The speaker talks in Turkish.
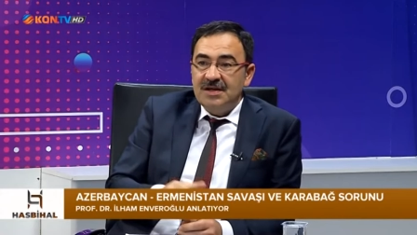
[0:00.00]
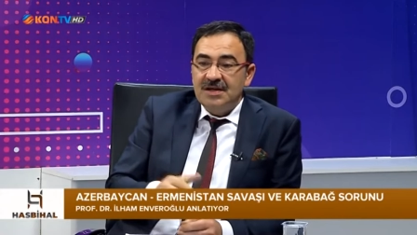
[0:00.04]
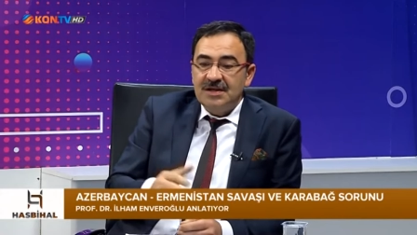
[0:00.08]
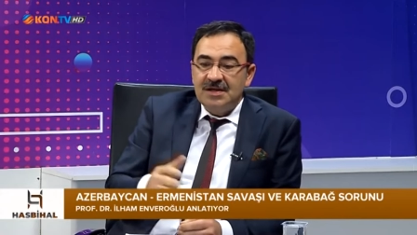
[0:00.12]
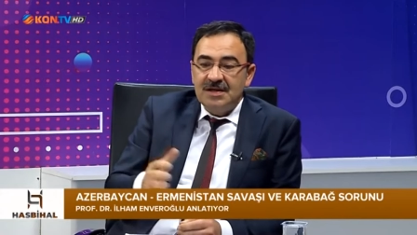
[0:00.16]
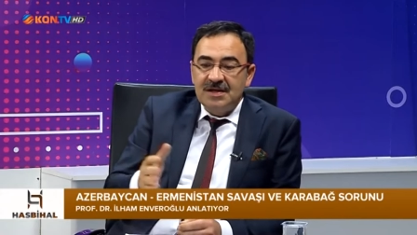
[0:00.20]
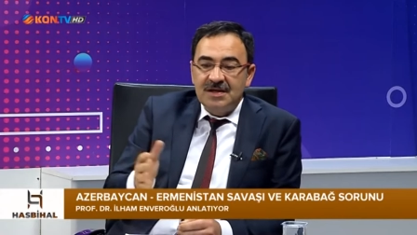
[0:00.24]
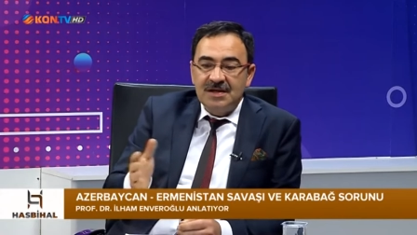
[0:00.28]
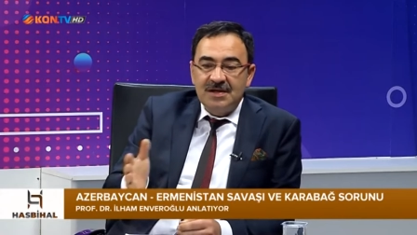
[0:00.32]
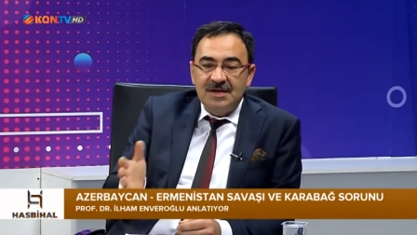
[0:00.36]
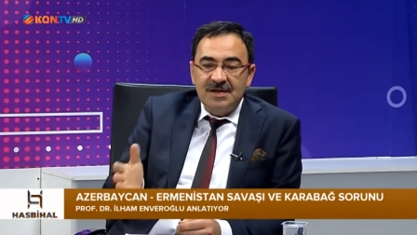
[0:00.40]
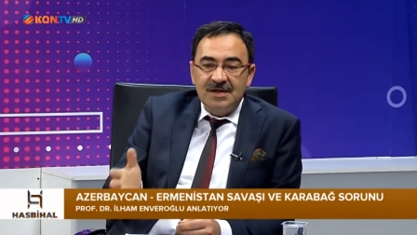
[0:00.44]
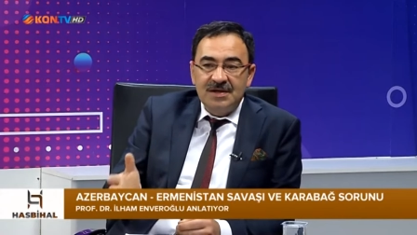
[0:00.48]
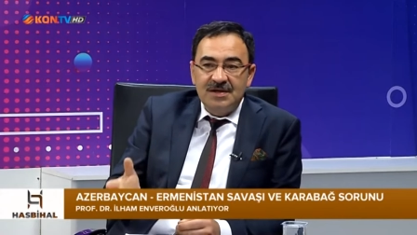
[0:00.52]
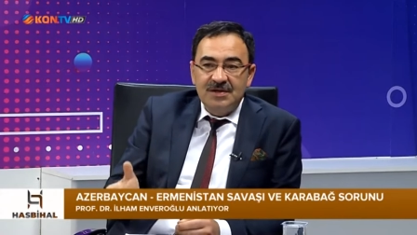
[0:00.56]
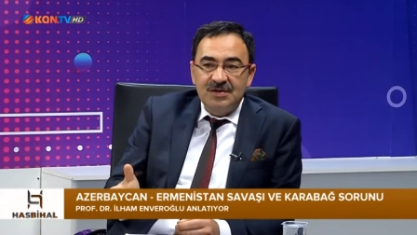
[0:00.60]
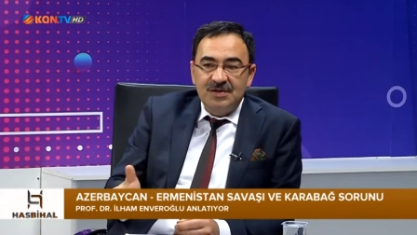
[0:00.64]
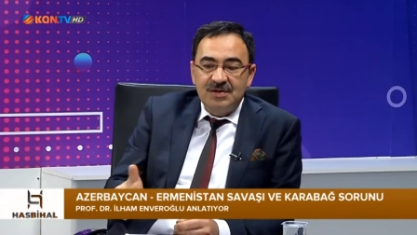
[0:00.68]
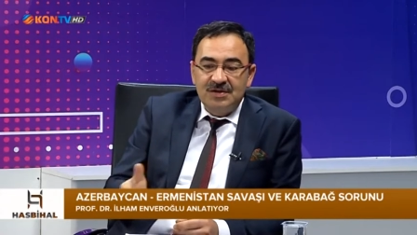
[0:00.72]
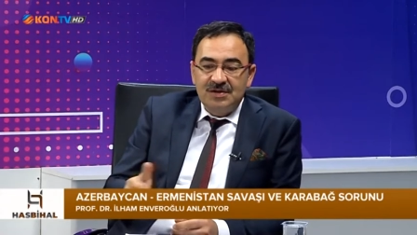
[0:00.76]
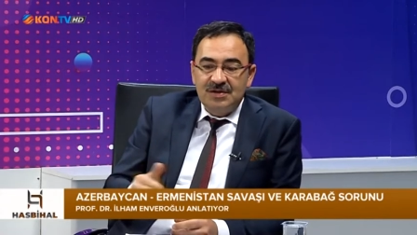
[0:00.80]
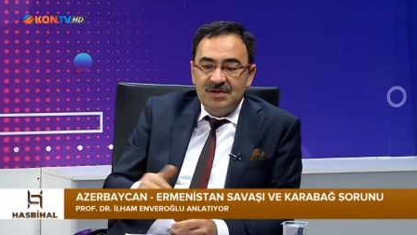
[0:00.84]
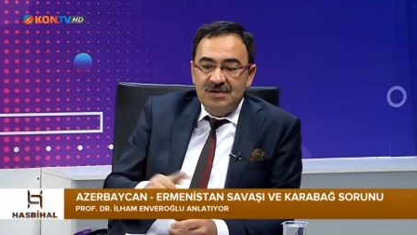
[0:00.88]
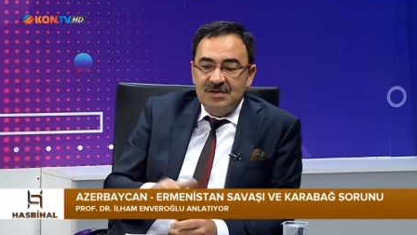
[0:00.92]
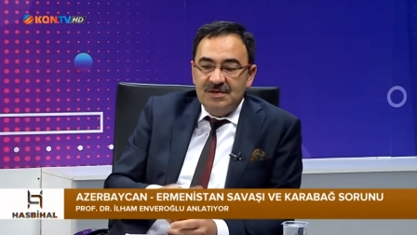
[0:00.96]
e,
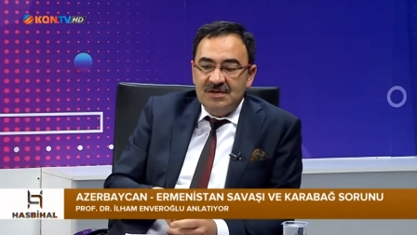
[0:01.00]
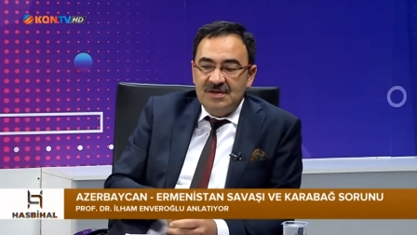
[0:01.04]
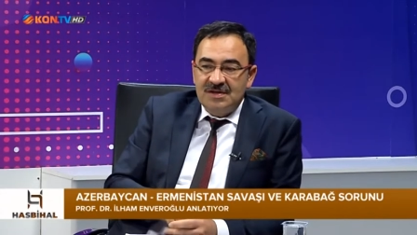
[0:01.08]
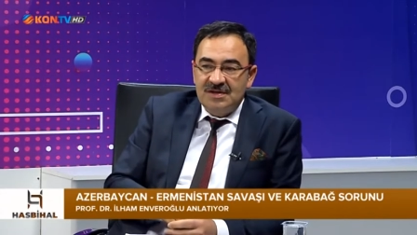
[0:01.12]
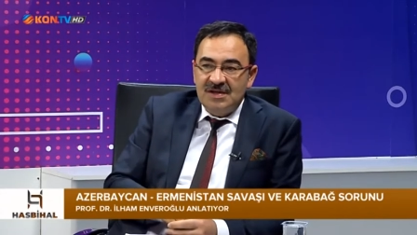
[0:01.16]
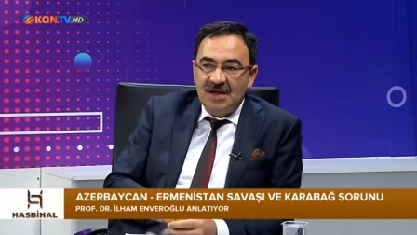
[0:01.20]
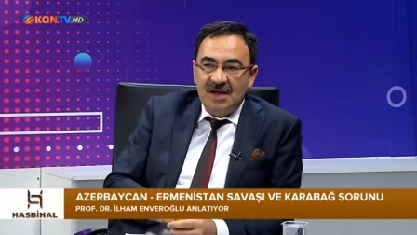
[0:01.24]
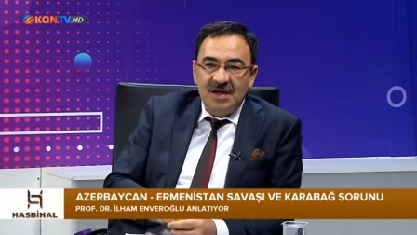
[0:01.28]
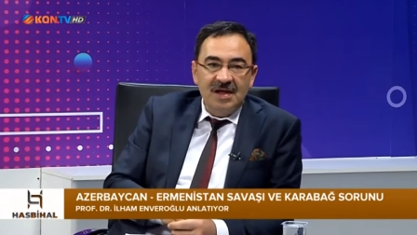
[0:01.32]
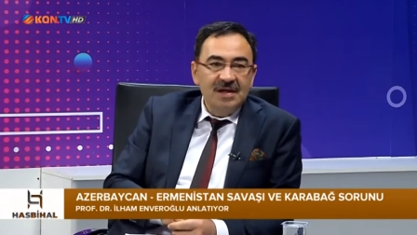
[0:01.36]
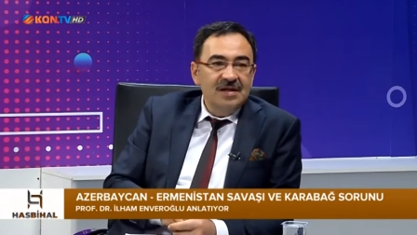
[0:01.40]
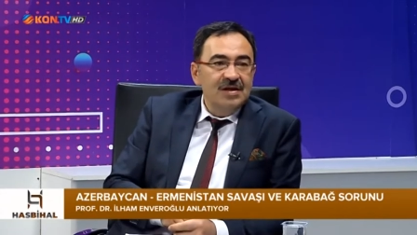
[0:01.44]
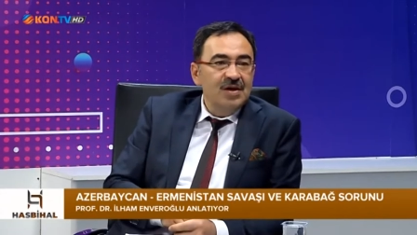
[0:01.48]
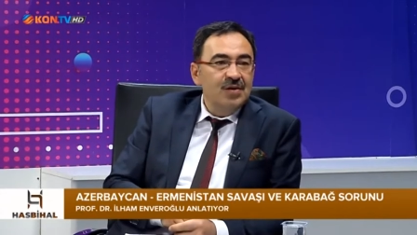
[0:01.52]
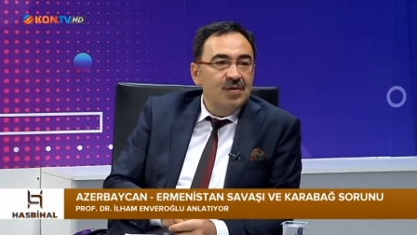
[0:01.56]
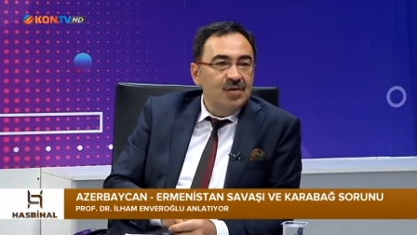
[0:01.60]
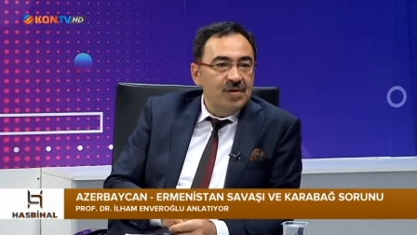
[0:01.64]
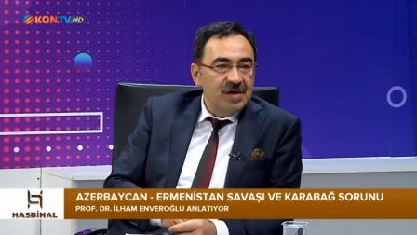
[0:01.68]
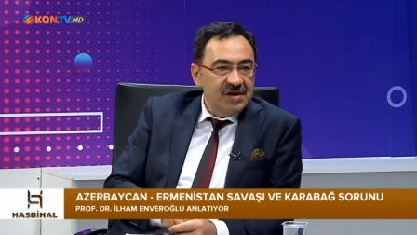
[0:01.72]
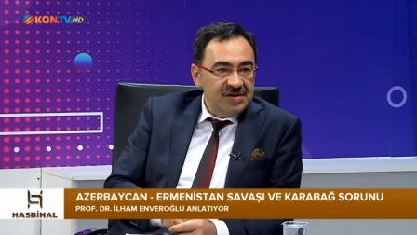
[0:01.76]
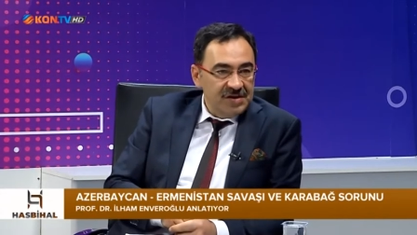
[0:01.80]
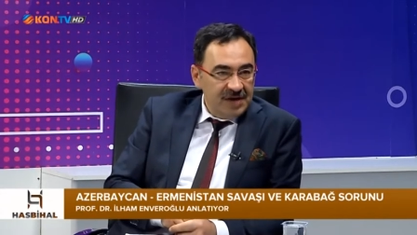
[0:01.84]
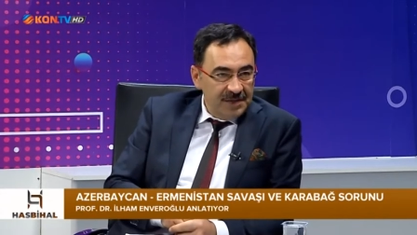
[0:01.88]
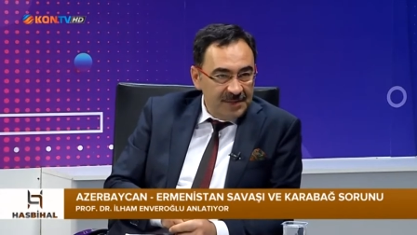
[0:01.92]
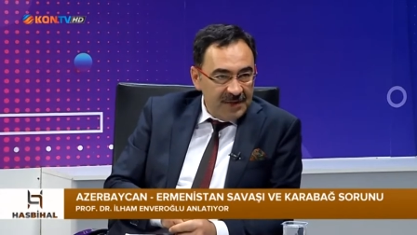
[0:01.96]
sanatla
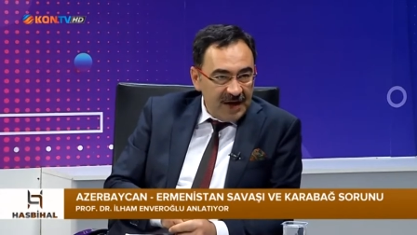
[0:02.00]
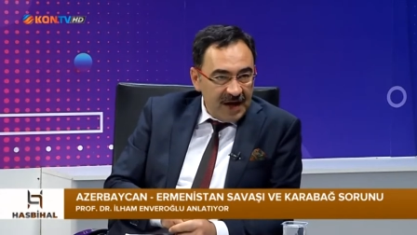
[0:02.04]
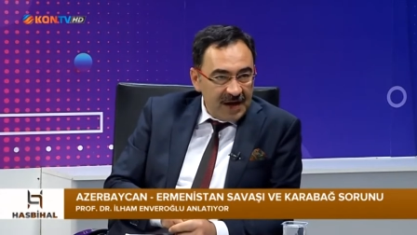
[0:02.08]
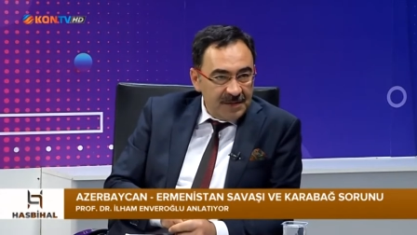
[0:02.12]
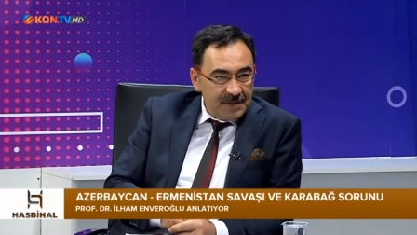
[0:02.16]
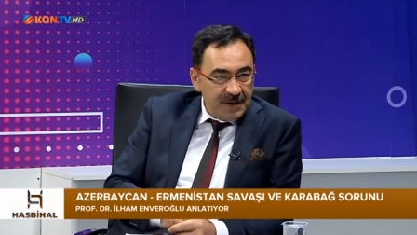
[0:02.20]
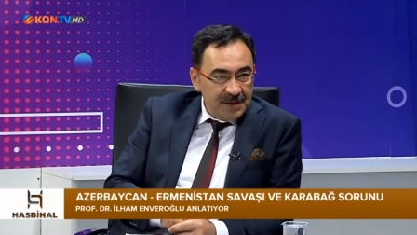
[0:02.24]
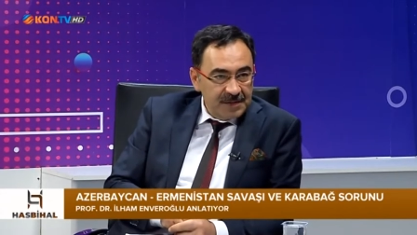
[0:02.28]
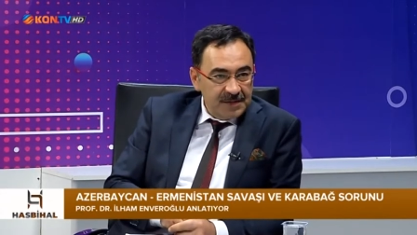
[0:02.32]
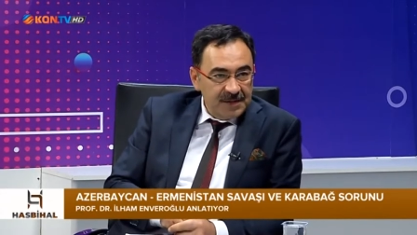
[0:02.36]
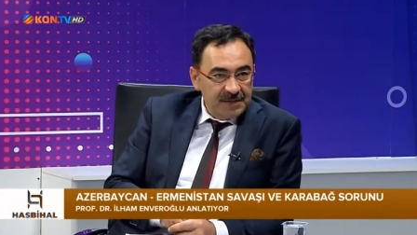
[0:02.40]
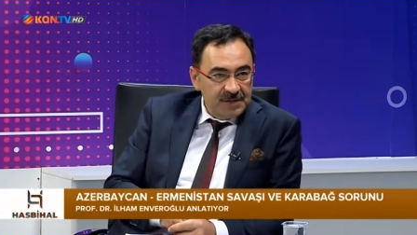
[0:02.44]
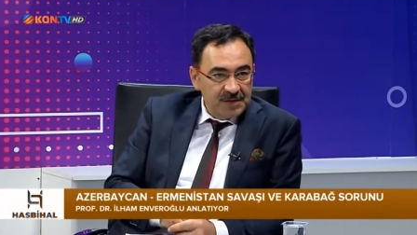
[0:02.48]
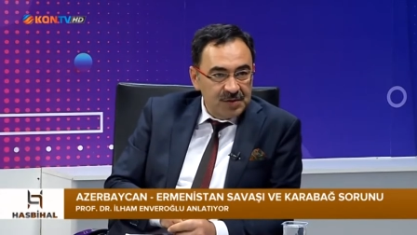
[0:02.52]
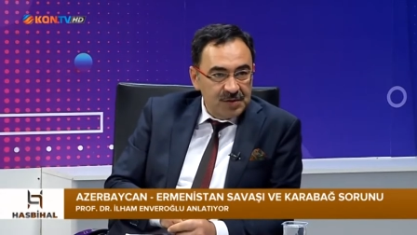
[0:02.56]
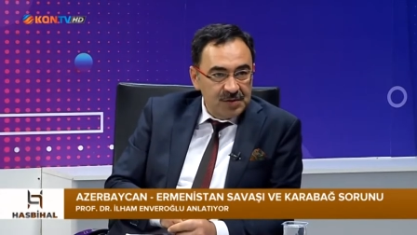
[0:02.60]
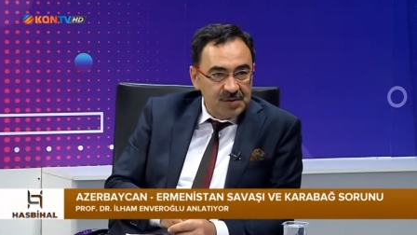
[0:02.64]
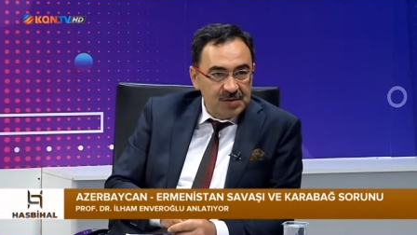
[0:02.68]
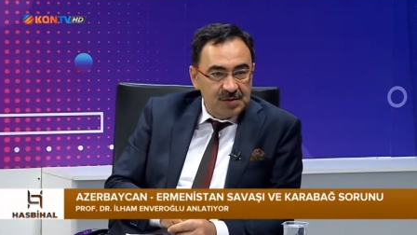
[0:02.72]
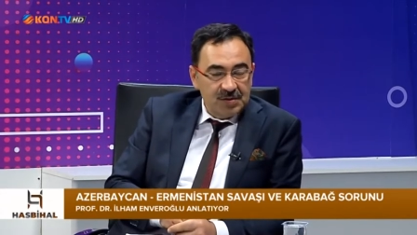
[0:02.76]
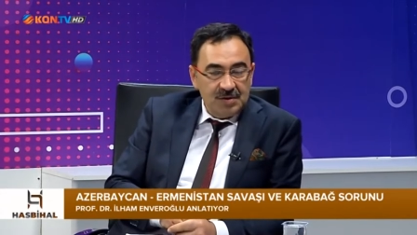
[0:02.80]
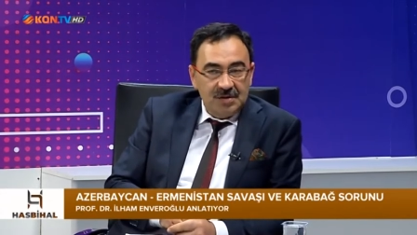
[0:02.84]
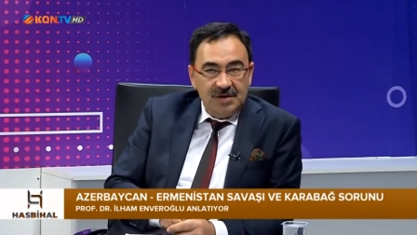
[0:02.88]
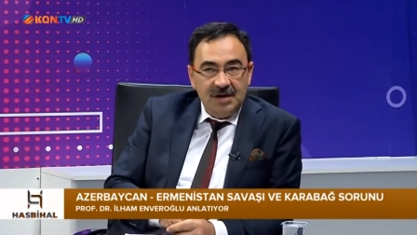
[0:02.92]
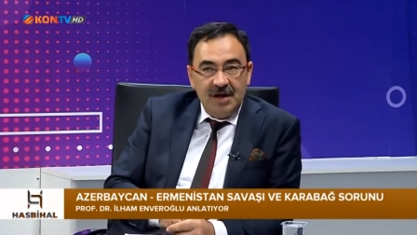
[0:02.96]
uğraşan bir erbap gibi
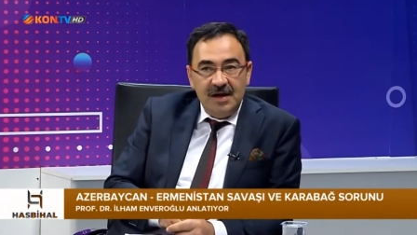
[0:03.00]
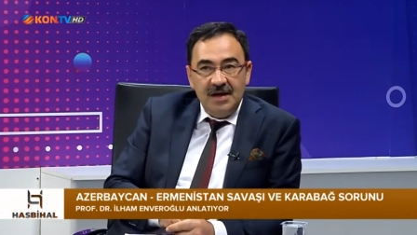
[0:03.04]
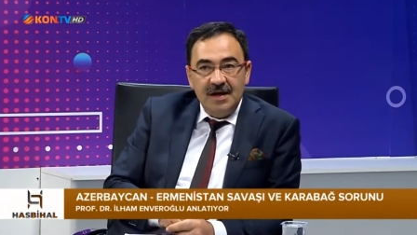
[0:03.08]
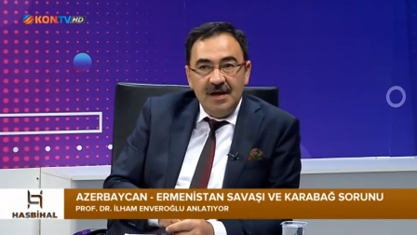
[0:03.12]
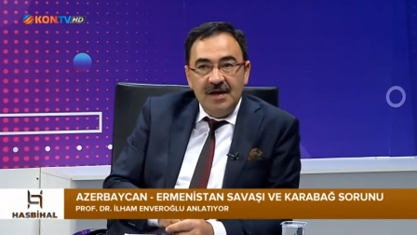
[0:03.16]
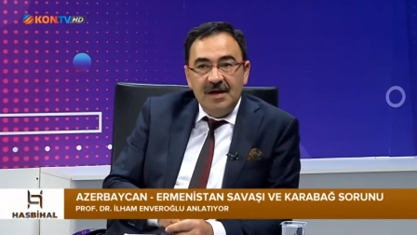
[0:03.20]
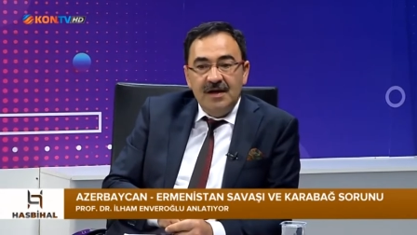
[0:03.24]
gözükürler.